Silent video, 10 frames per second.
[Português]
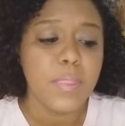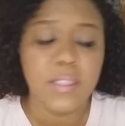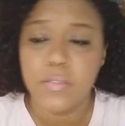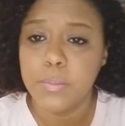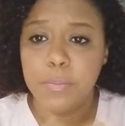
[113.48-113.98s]

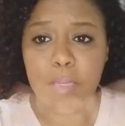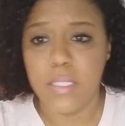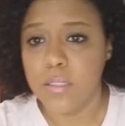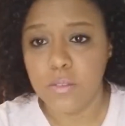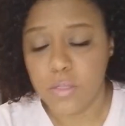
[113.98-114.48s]
Eu tava me
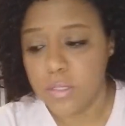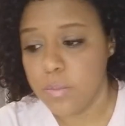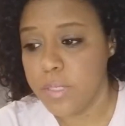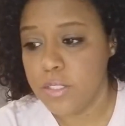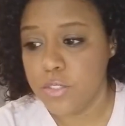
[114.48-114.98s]
perdendo
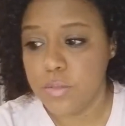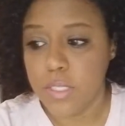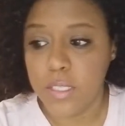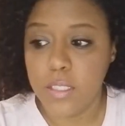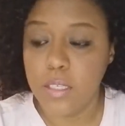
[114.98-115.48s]
totalmente do
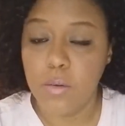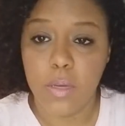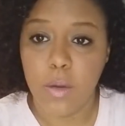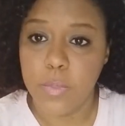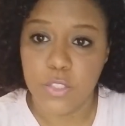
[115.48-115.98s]
que, que eu
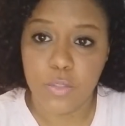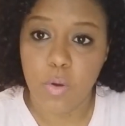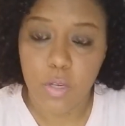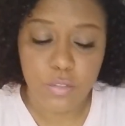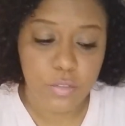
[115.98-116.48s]
realmente
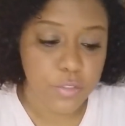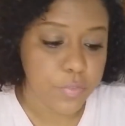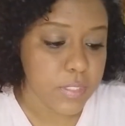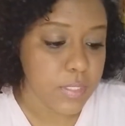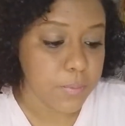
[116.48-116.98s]
gosto de
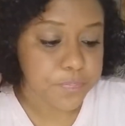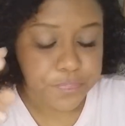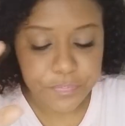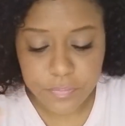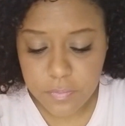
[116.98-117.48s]
fazer.
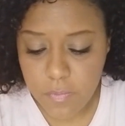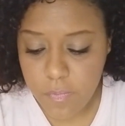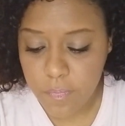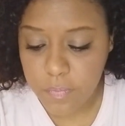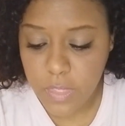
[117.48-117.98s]

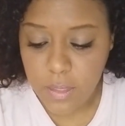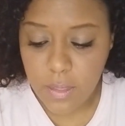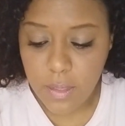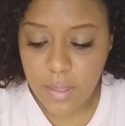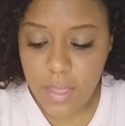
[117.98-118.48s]

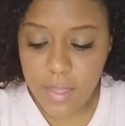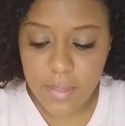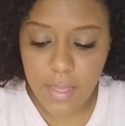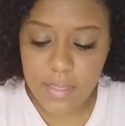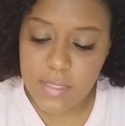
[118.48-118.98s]
E
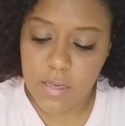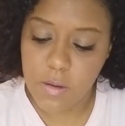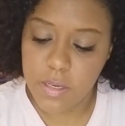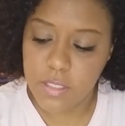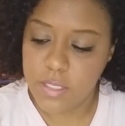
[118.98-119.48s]
aí nessa
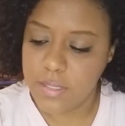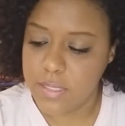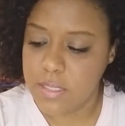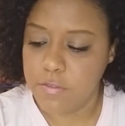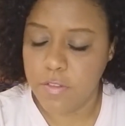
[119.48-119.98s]
agora,
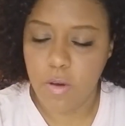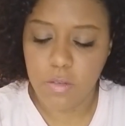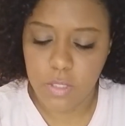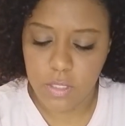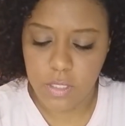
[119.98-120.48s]
nessa
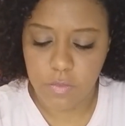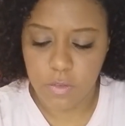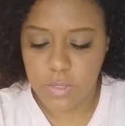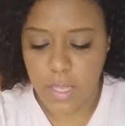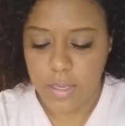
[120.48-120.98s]
volta, queria
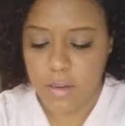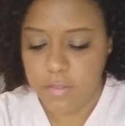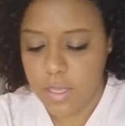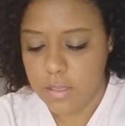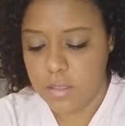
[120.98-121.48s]
voltar a
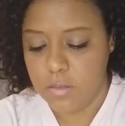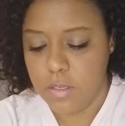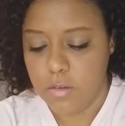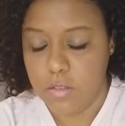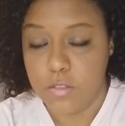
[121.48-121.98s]
gravar, aqui o
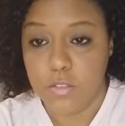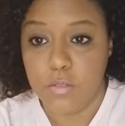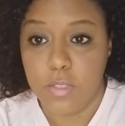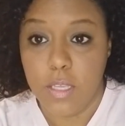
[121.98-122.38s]
negócio, acho que eu tô